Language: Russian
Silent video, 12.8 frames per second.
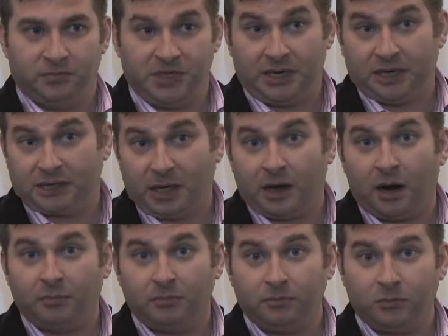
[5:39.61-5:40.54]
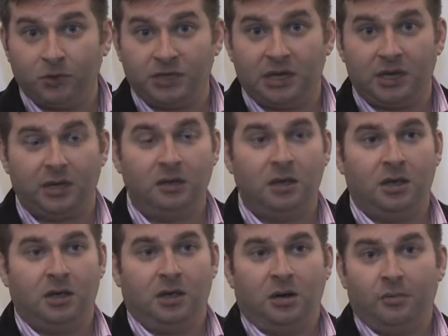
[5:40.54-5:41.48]
директорам музея.
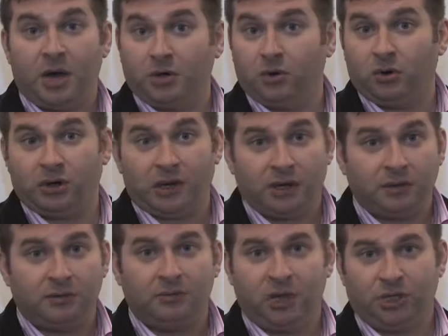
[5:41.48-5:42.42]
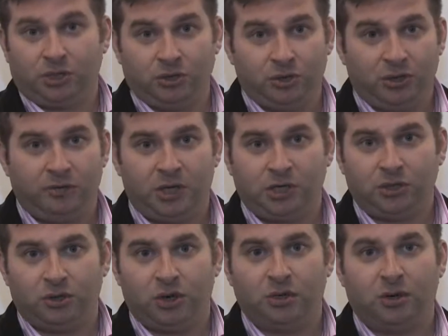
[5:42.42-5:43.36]
Марго Грант, большое,
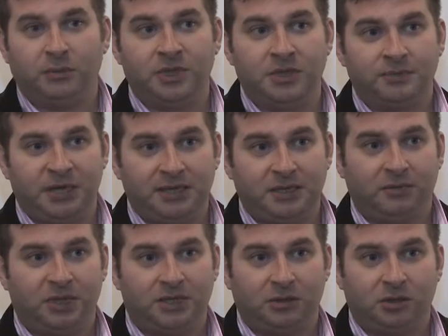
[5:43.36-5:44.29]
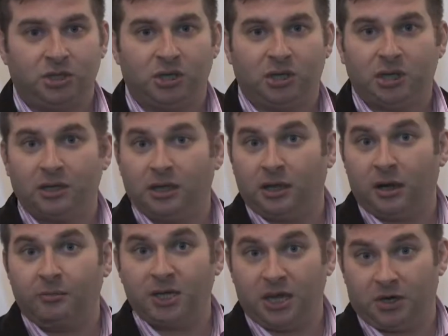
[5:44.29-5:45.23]
большое, огромное спасибо за то, что она дала
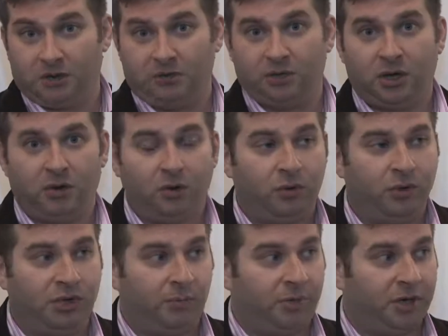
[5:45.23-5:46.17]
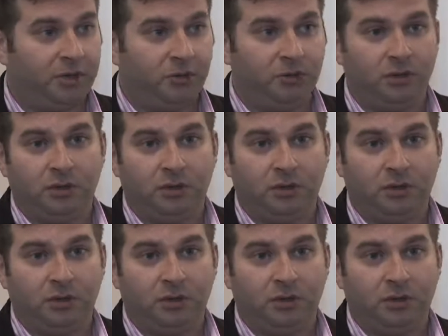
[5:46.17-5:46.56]
мне вот такую вот оппортюни...